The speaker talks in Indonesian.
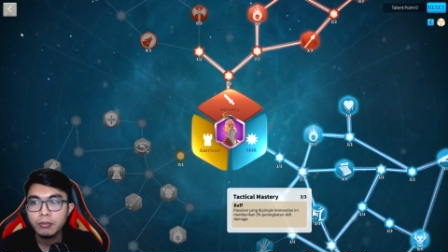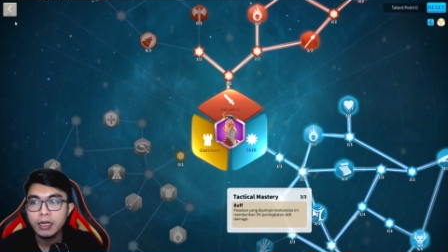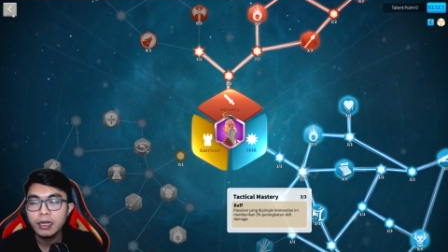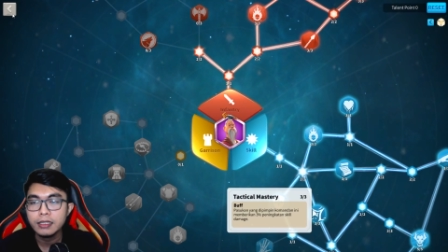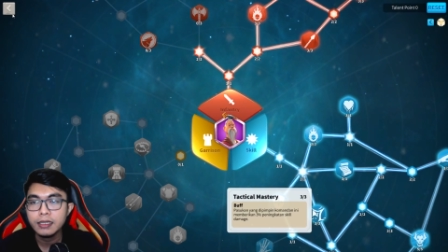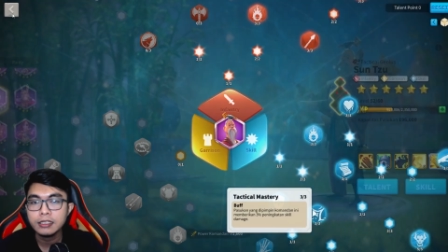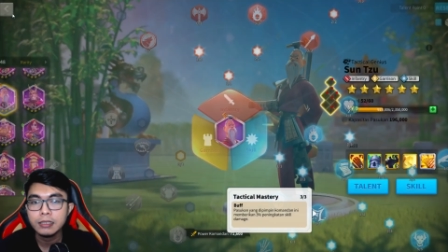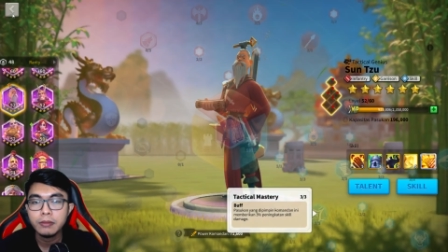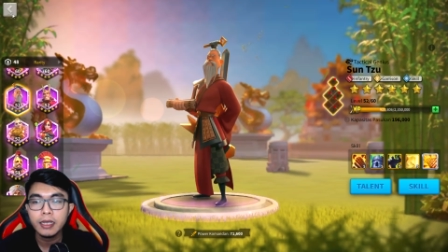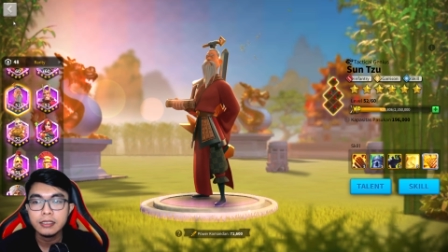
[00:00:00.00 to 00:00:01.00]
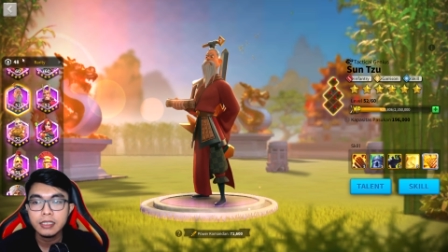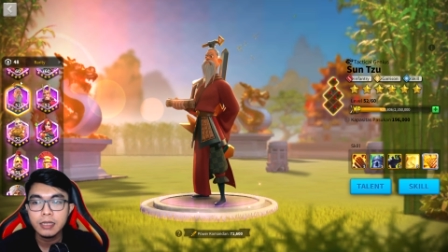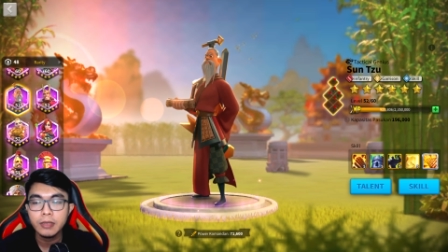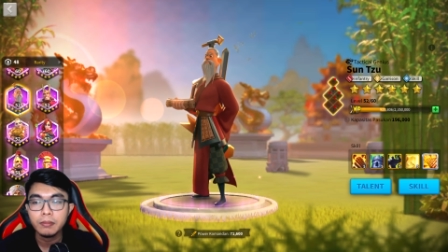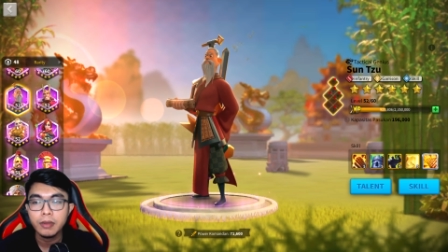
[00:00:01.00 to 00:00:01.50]
Makanya
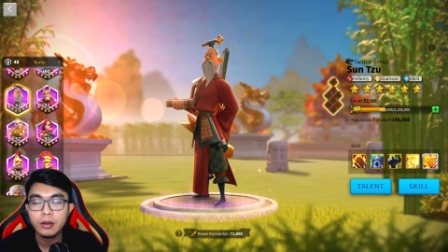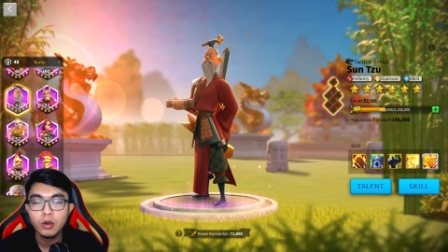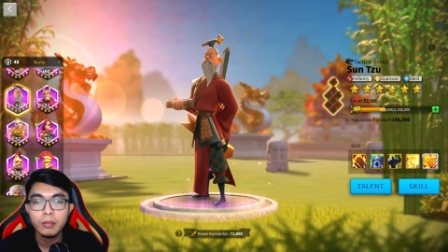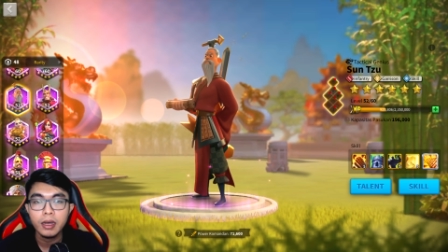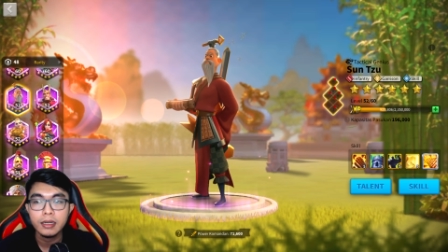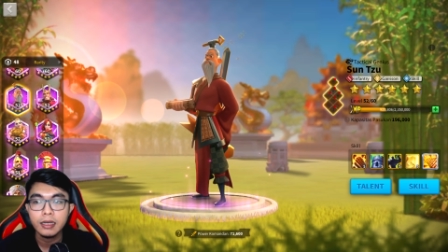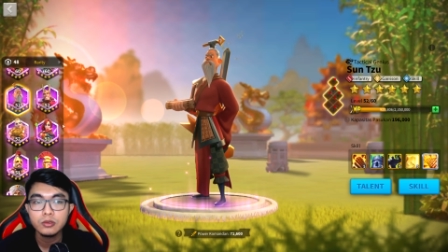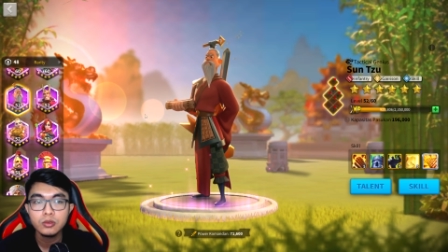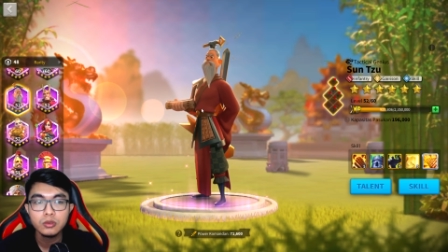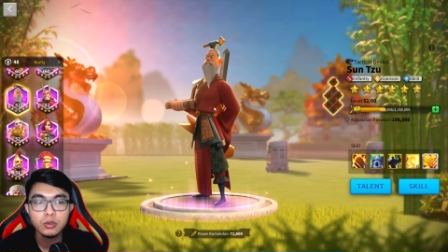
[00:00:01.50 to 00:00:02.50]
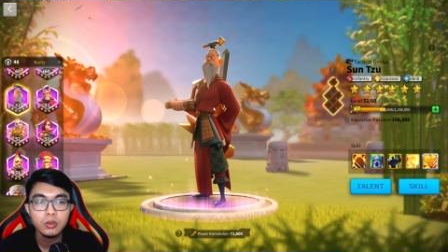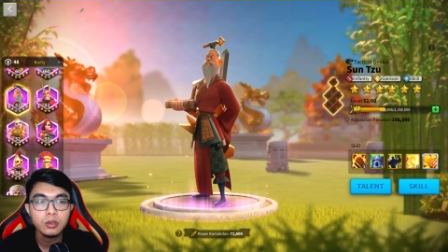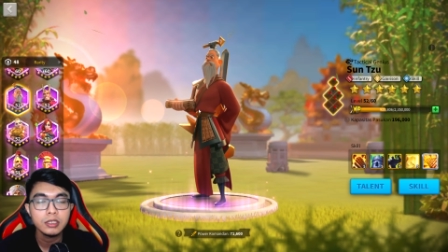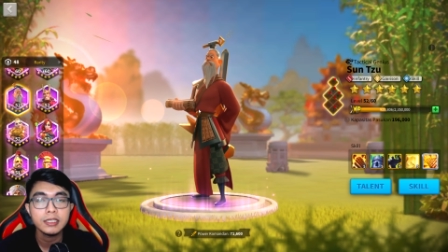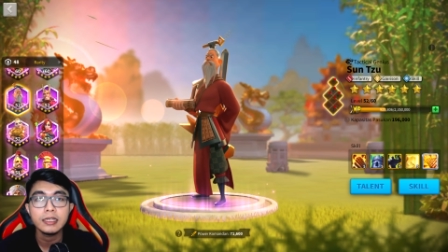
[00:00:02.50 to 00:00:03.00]
sebaiknya memang komandan Zunju
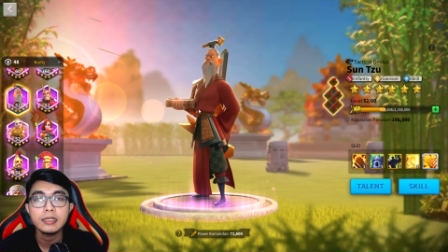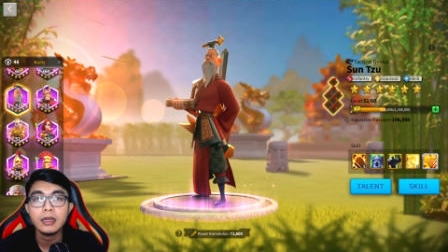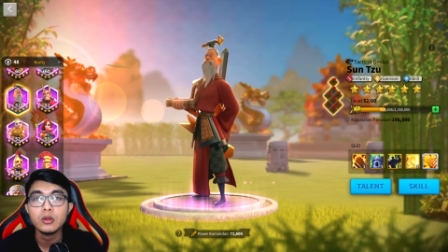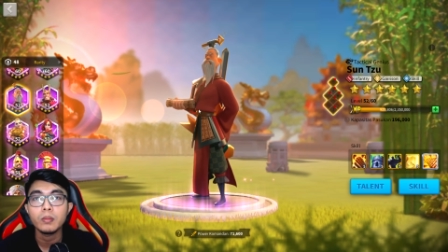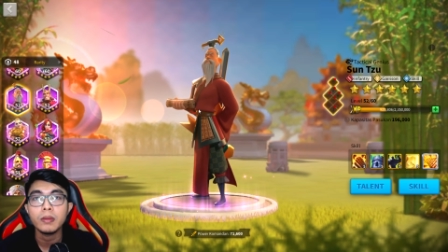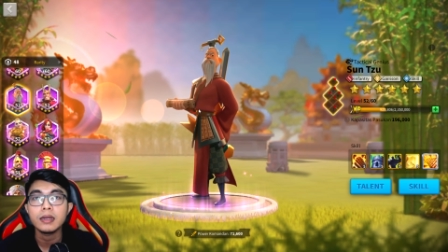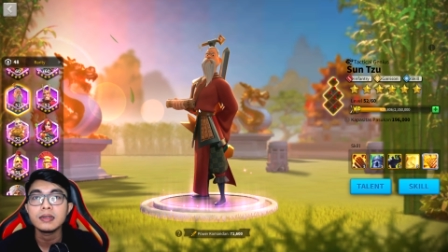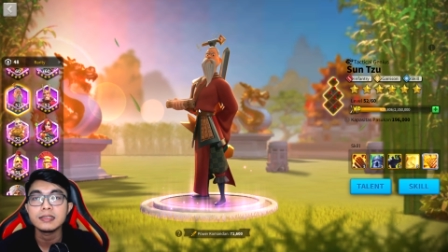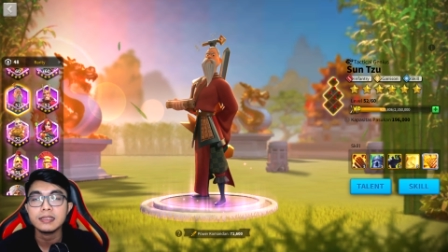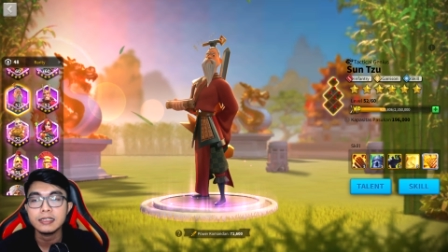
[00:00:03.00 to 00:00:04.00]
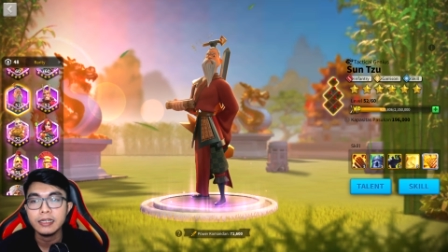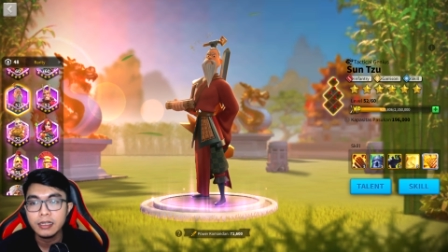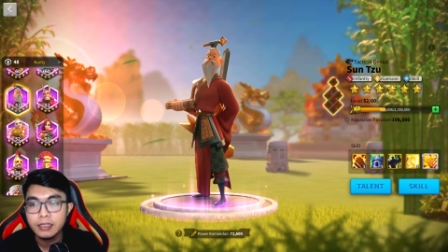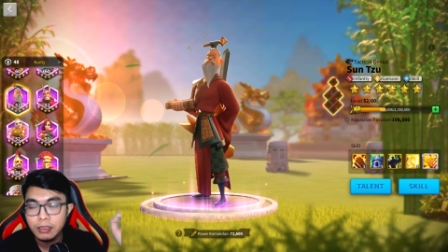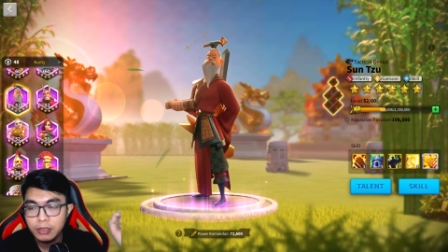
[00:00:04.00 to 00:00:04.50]
dijadikan komandan
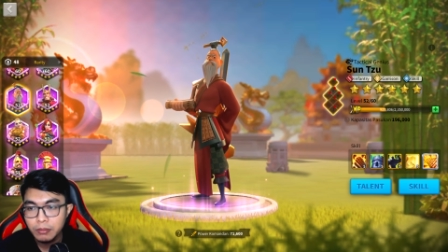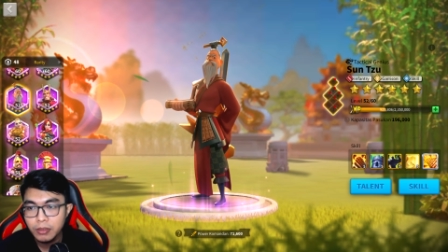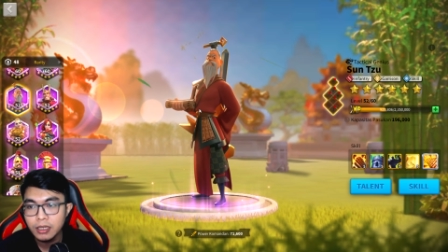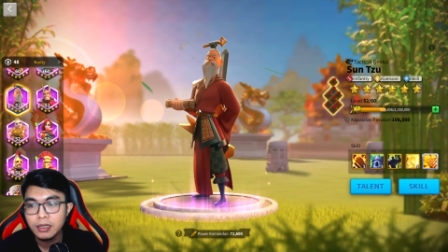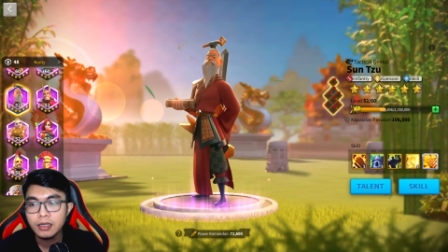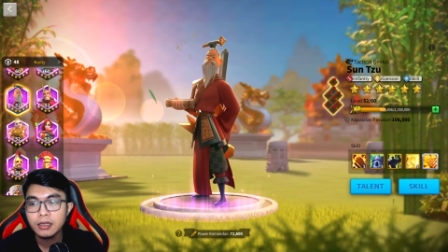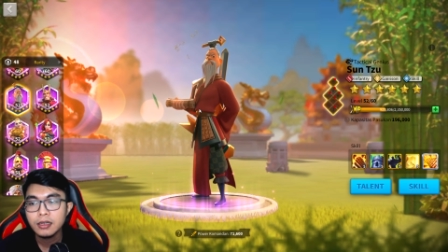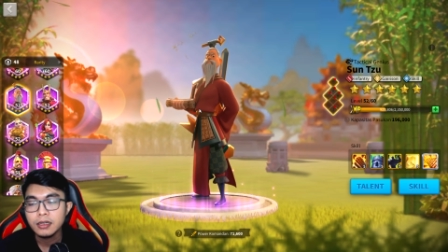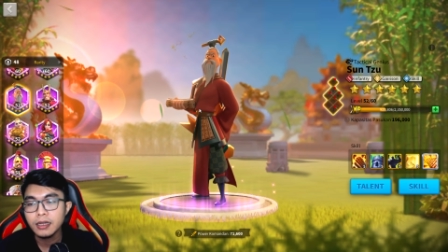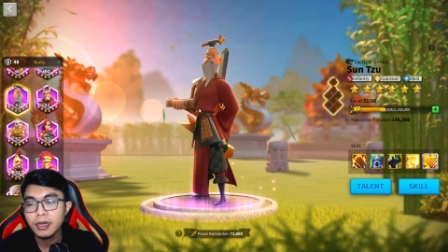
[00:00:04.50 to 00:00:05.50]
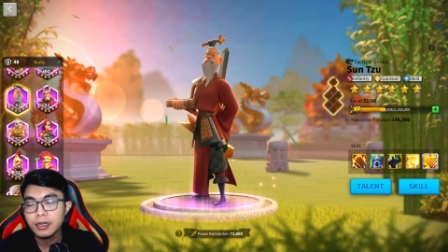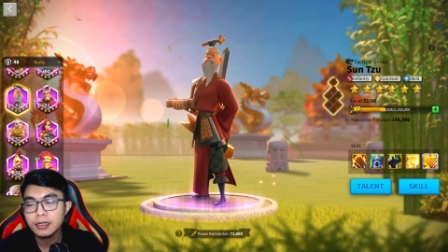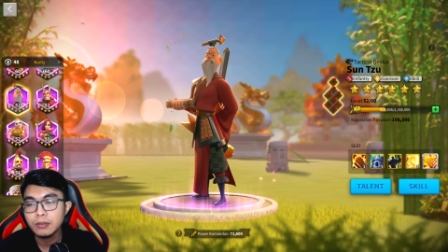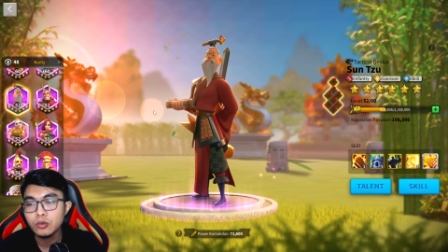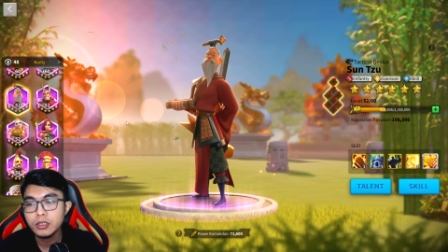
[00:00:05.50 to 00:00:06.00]
sekunderi aja teman-teman
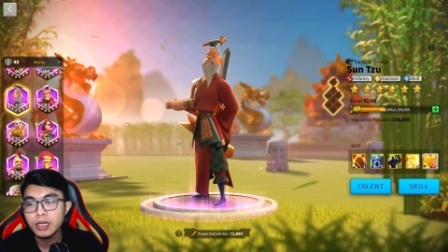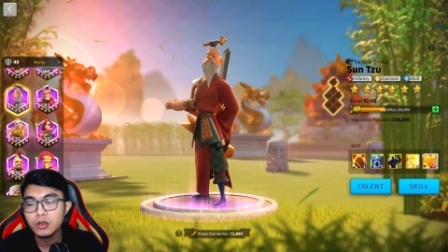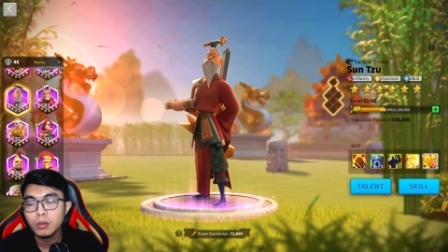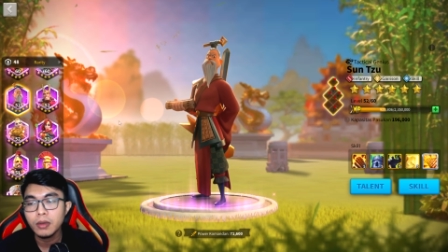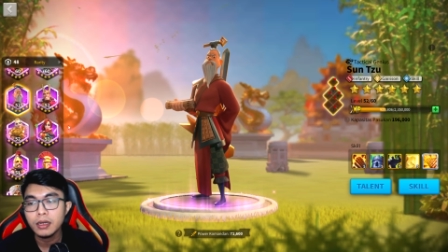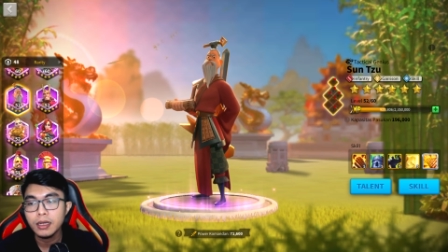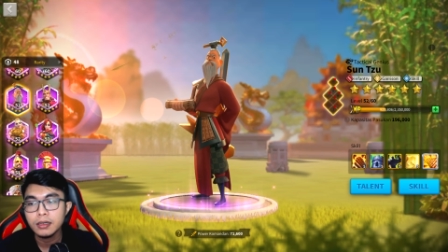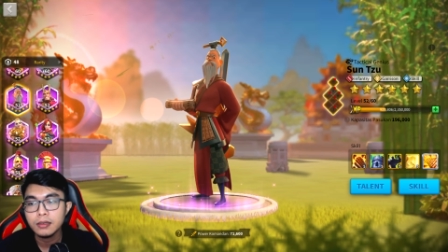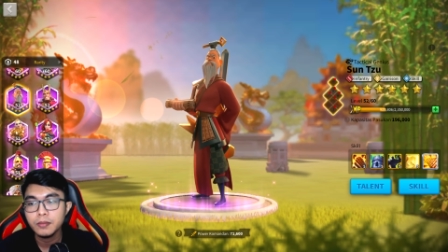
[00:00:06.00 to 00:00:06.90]
dan kemudian Komandan